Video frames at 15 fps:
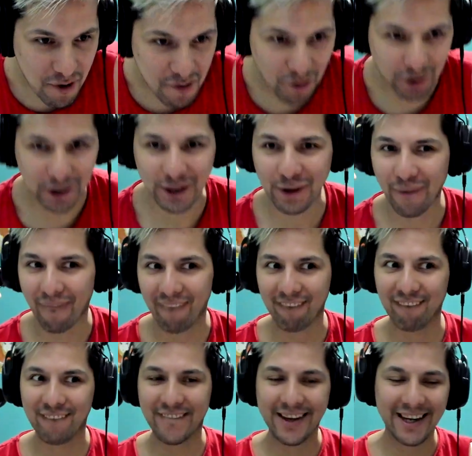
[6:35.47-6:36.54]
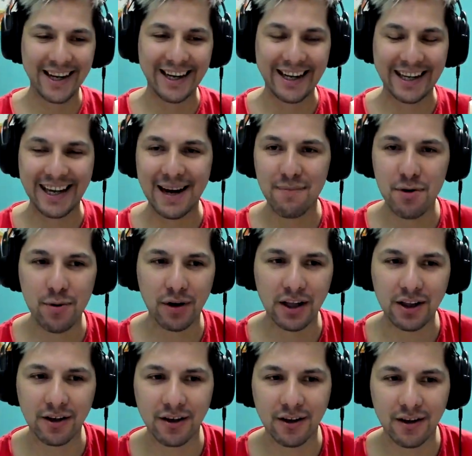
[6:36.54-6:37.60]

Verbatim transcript: bonito. Le queda muy bonito.